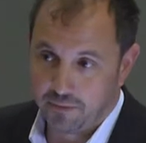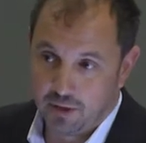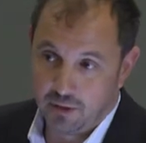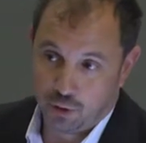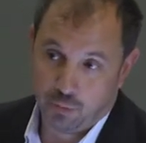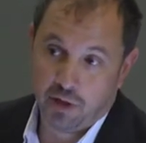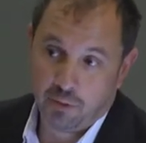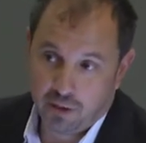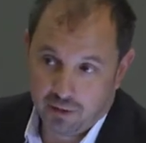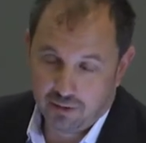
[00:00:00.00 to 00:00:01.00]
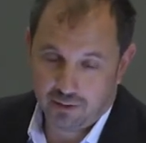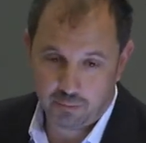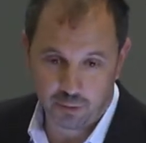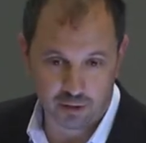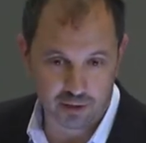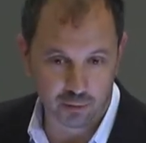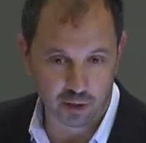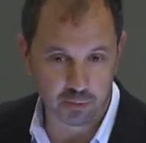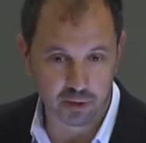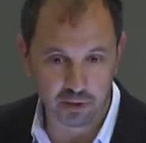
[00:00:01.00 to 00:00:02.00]
y nos viene bien porque es lo
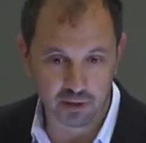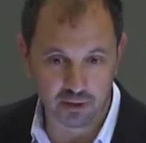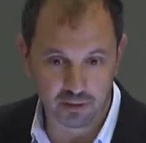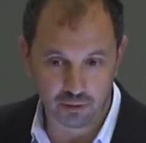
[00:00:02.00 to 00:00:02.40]
que permite